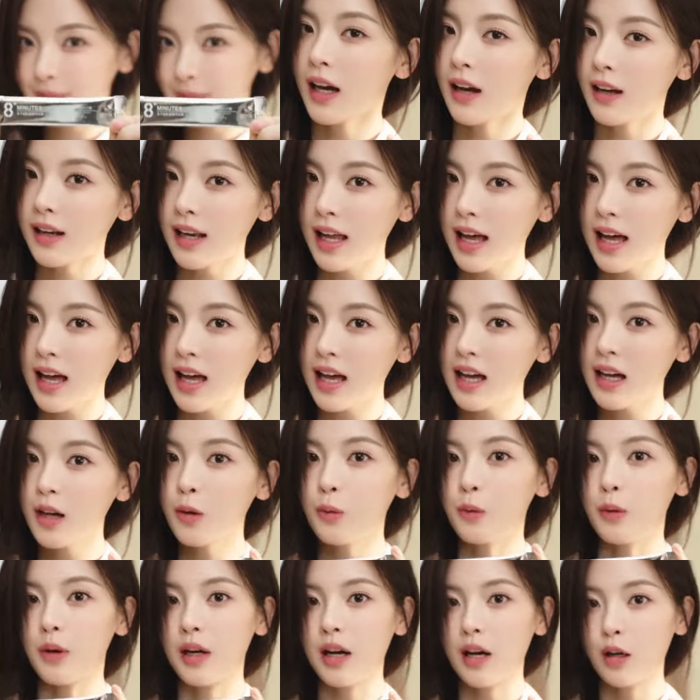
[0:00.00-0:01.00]
好啦，
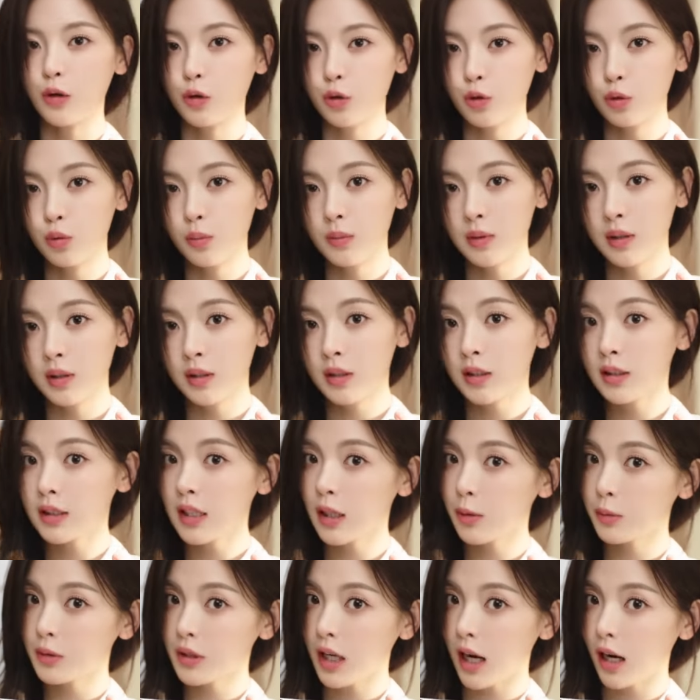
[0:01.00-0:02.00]
我要出门喝
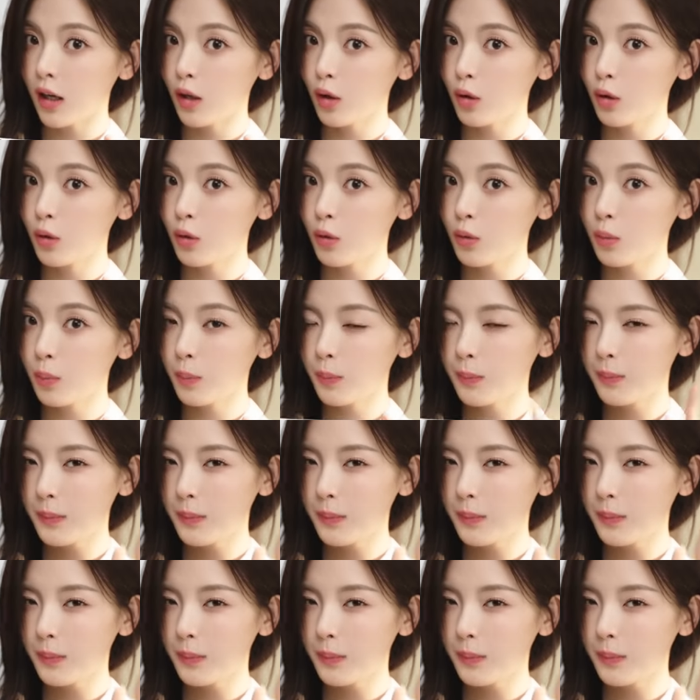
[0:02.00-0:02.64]
下午茶喽。